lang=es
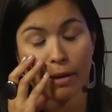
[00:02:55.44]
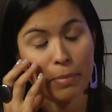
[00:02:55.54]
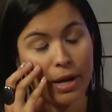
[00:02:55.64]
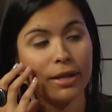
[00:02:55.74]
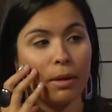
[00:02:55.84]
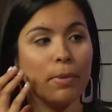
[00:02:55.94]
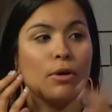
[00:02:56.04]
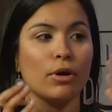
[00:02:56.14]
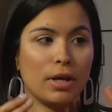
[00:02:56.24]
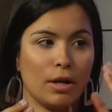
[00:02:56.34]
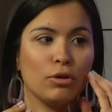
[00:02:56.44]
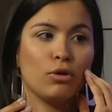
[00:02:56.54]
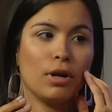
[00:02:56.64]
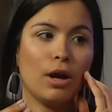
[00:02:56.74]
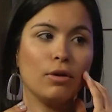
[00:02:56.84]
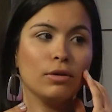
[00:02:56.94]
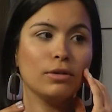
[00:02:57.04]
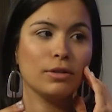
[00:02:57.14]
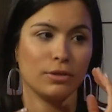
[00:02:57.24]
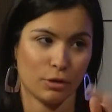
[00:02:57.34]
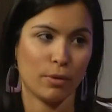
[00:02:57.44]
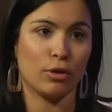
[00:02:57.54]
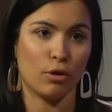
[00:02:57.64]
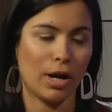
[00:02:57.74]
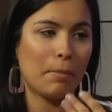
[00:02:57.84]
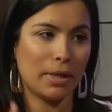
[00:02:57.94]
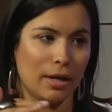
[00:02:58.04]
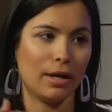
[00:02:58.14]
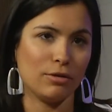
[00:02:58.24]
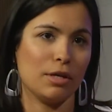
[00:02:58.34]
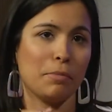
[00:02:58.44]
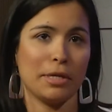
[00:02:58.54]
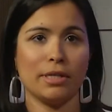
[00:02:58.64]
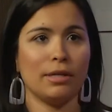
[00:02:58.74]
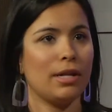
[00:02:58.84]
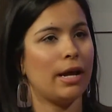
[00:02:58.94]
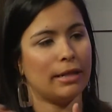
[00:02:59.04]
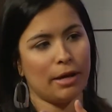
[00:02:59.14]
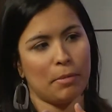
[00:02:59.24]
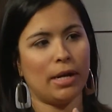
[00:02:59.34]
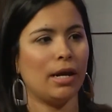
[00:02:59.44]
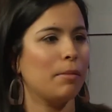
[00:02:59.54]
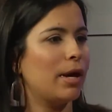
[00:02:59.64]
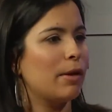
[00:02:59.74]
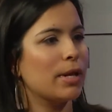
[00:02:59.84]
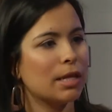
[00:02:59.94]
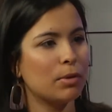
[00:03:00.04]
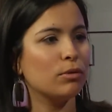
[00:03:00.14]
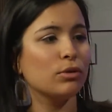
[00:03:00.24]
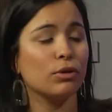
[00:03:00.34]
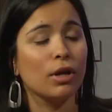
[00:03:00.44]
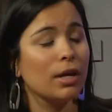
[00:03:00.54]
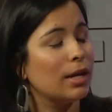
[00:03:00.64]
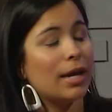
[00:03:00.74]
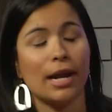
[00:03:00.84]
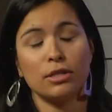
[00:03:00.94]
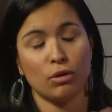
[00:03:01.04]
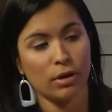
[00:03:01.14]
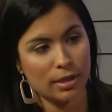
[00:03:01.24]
la piel está peor que el otro lado, sobre todo en las mañanas. O sea, me dicen la gente que maneja más de 20 minutos, el sol